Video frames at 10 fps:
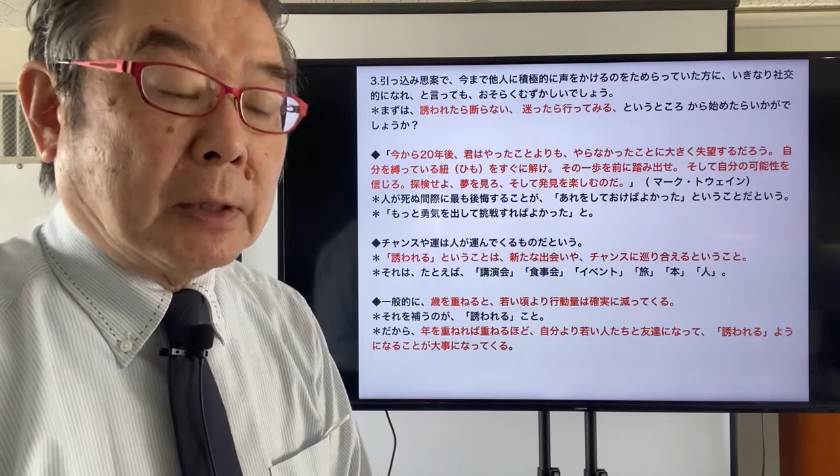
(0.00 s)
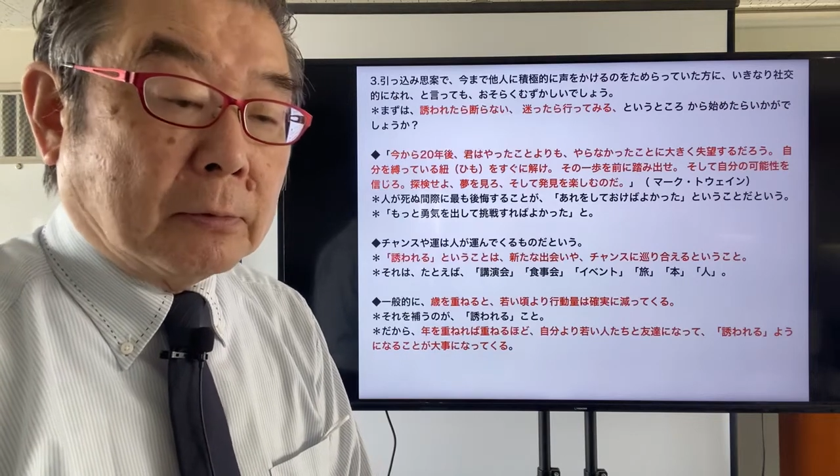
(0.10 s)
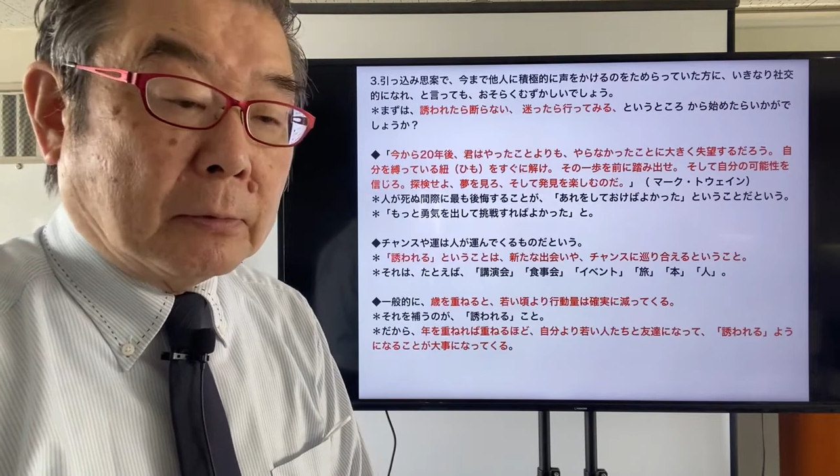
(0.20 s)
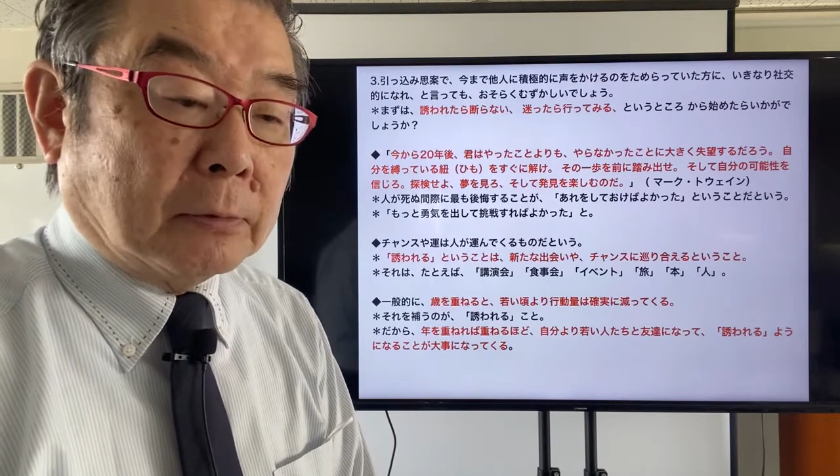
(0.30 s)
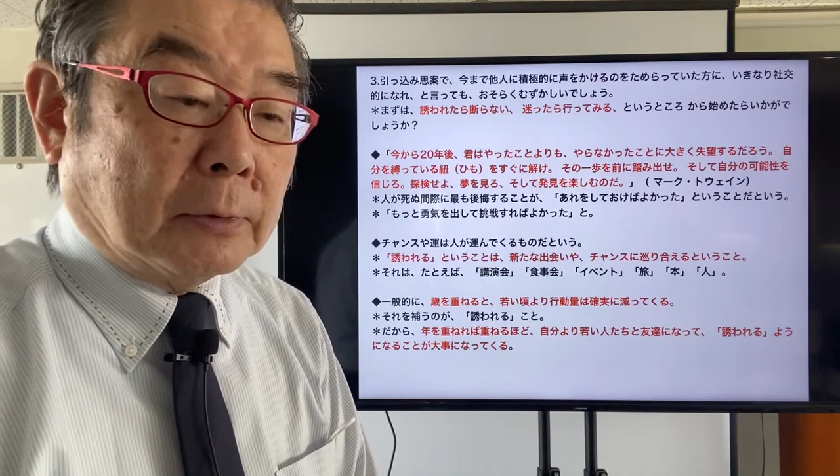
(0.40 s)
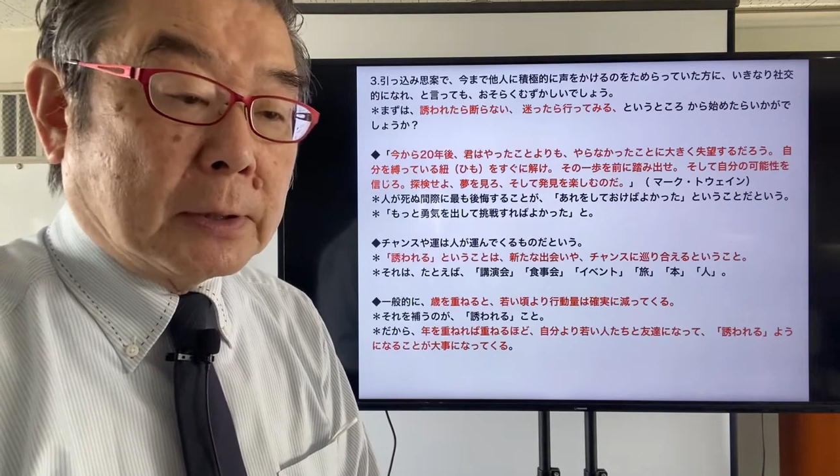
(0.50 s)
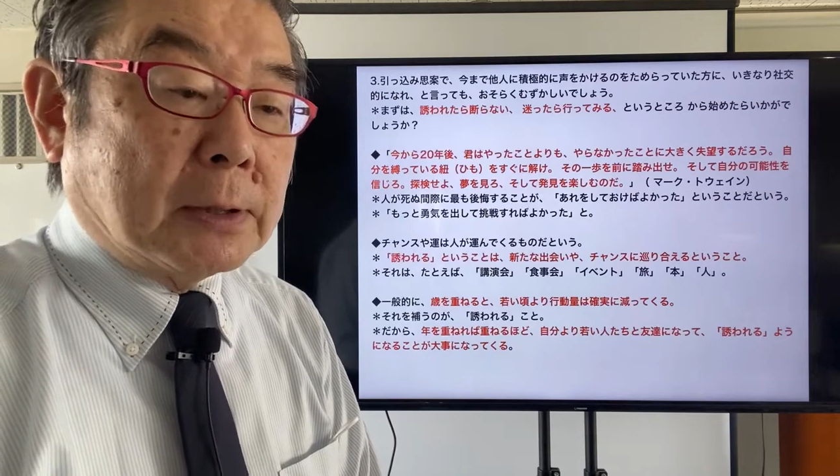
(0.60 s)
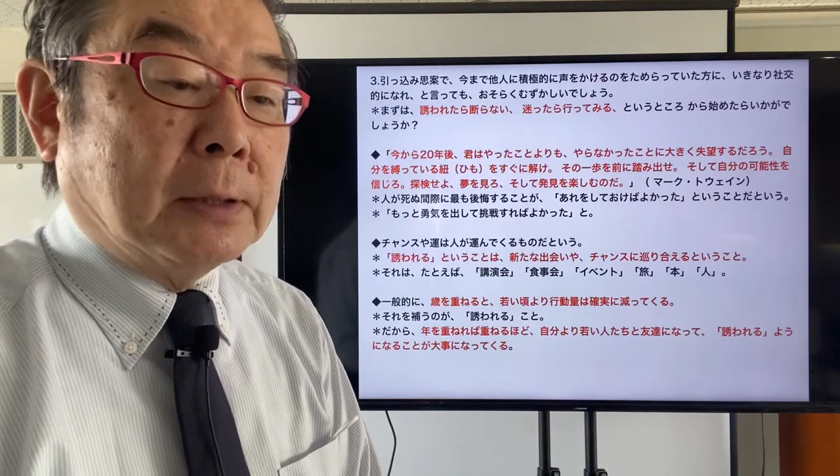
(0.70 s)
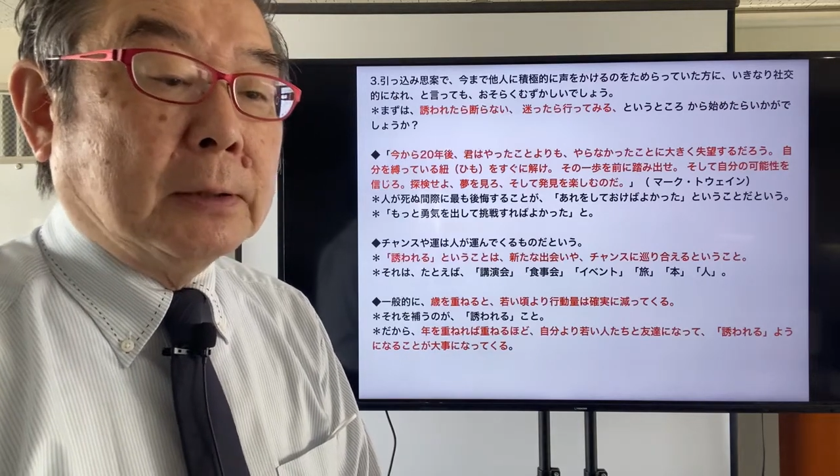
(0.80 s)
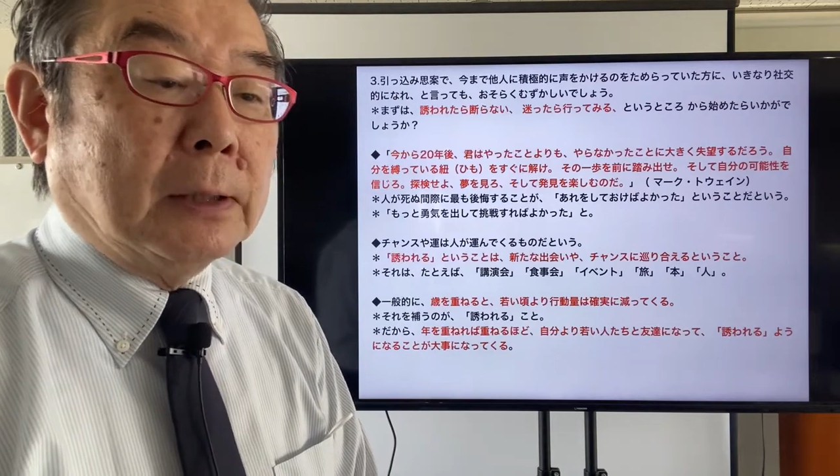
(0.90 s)
れることで
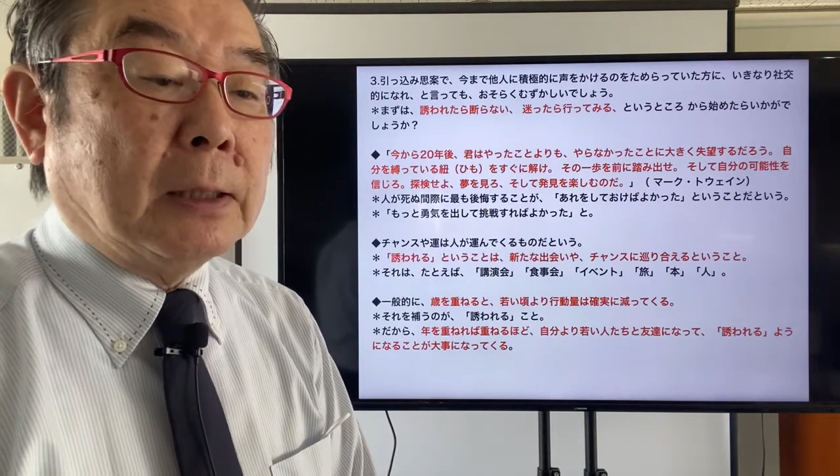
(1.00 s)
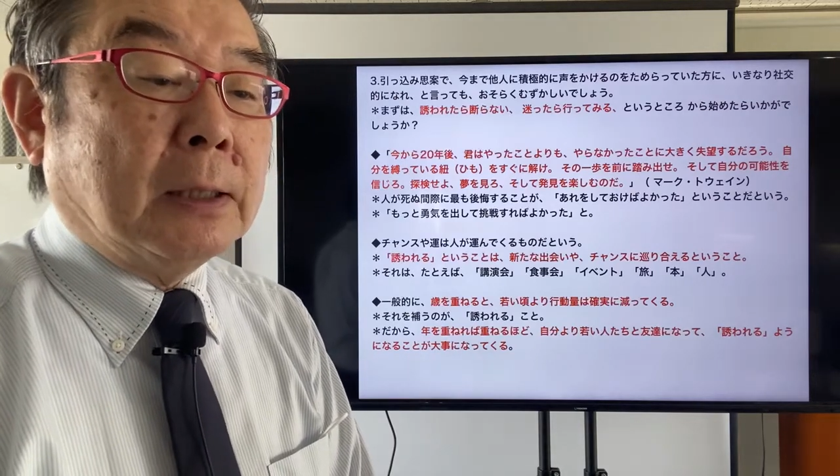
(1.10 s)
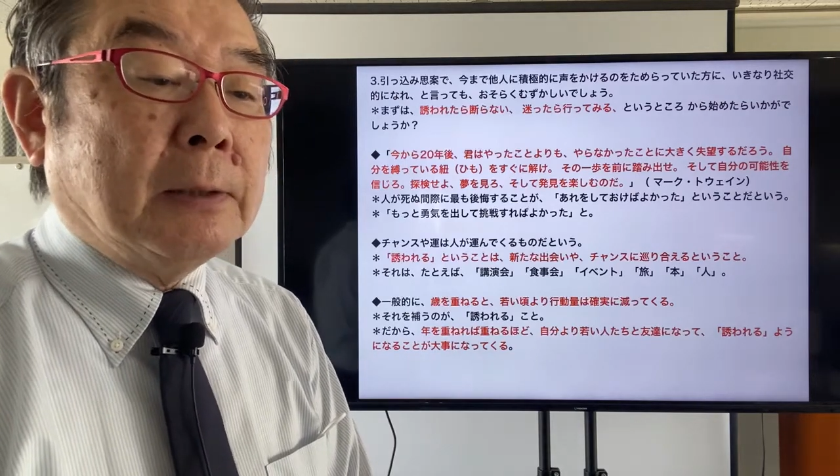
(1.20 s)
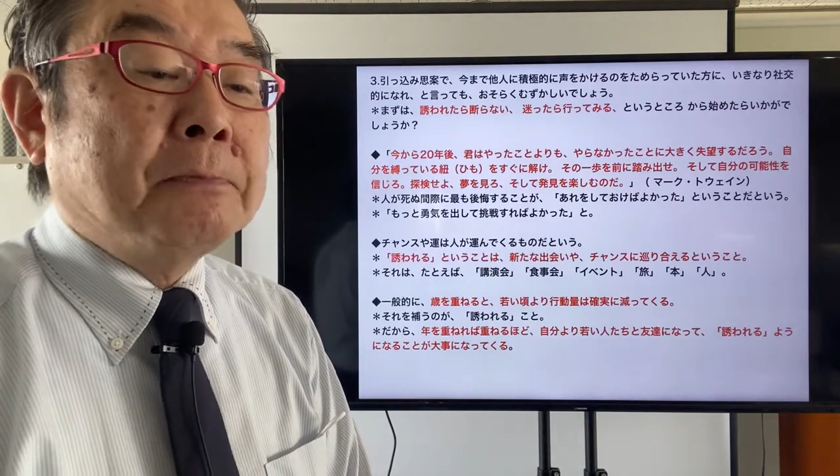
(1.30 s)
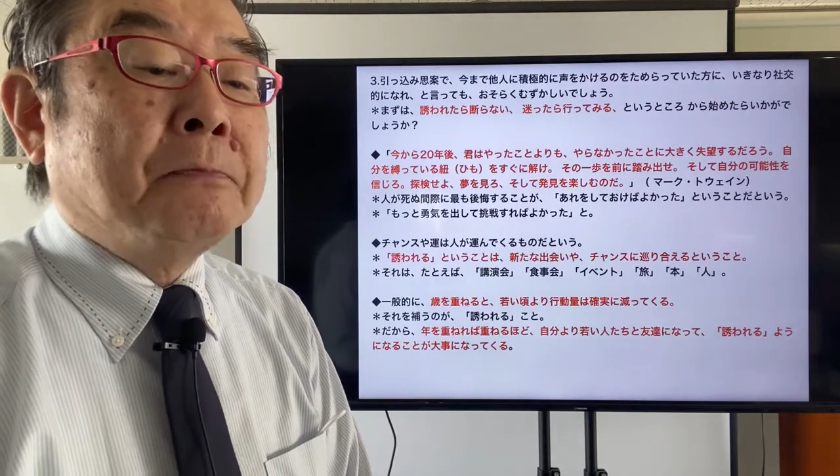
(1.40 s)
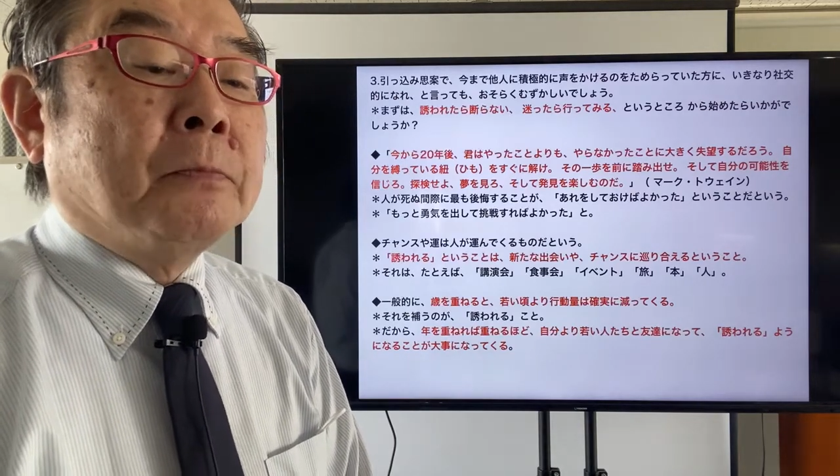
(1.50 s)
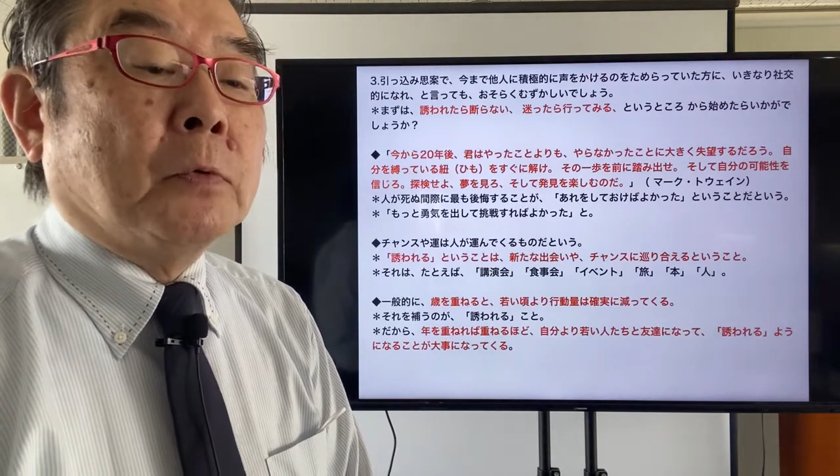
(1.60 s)
すだから